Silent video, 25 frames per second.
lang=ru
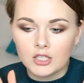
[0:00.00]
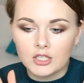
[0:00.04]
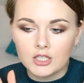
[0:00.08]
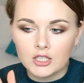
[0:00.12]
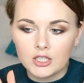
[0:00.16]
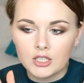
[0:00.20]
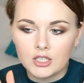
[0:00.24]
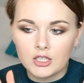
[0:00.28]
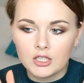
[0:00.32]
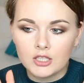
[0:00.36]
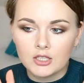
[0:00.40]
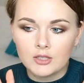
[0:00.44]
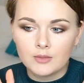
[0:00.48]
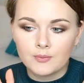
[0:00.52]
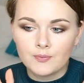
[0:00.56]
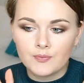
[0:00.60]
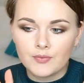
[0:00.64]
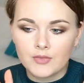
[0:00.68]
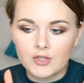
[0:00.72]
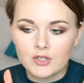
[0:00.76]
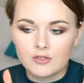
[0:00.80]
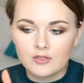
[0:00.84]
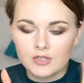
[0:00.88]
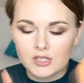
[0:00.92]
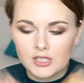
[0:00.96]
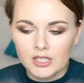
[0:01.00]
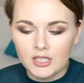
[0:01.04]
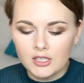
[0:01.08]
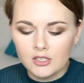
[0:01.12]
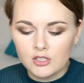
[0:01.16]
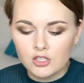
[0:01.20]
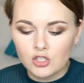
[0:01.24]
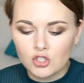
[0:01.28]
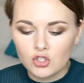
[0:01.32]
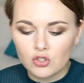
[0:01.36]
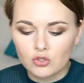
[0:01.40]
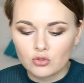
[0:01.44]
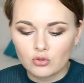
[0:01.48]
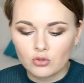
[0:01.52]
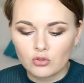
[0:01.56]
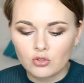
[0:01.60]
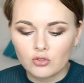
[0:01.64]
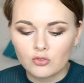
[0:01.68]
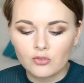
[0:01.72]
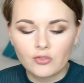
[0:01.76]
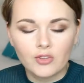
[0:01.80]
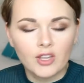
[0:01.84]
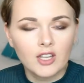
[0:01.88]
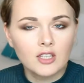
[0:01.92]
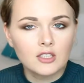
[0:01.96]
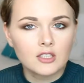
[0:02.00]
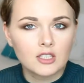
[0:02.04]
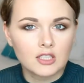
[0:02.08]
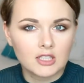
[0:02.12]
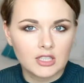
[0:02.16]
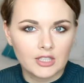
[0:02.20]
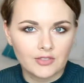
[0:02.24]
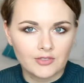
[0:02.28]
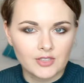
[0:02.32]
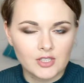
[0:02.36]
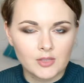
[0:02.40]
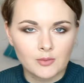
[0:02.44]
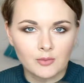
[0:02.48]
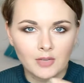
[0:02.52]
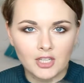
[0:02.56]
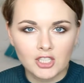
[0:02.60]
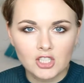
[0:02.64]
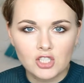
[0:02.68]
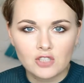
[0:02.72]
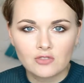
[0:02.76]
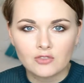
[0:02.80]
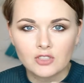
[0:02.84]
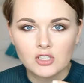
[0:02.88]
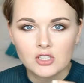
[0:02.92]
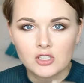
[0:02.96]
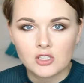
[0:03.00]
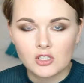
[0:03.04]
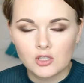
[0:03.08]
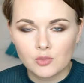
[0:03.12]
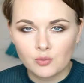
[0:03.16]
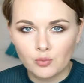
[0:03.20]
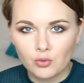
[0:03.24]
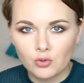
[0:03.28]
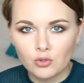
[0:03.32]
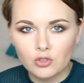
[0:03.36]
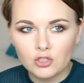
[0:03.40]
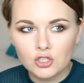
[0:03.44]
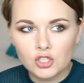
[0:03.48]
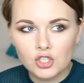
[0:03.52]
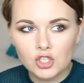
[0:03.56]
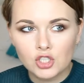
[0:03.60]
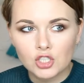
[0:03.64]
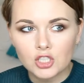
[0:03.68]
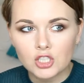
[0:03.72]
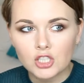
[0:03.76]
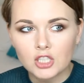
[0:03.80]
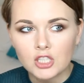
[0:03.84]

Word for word: и вы знаете еще тот эффект, когда вы смачиваете спонж,